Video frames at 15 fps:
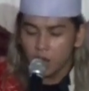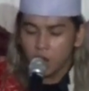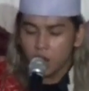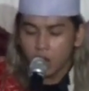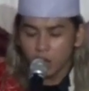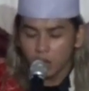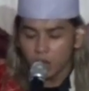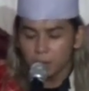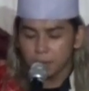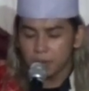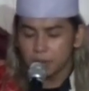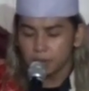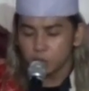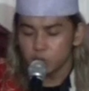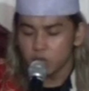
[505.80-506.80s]
Allah
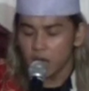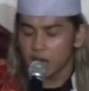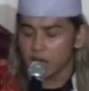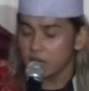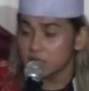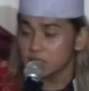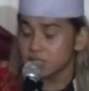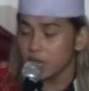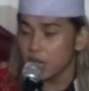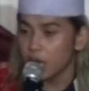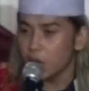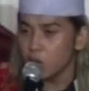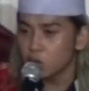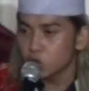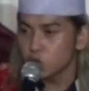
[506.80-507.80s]
permudahkan
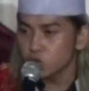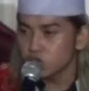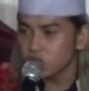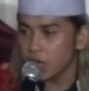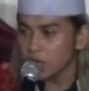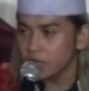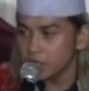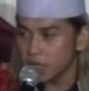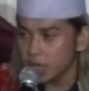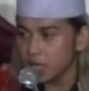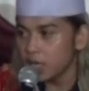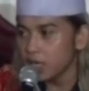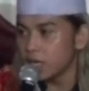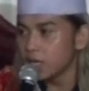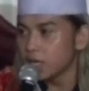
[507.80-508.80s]
segala
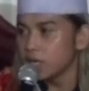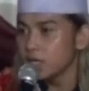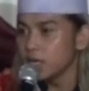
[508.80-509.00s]
urusannya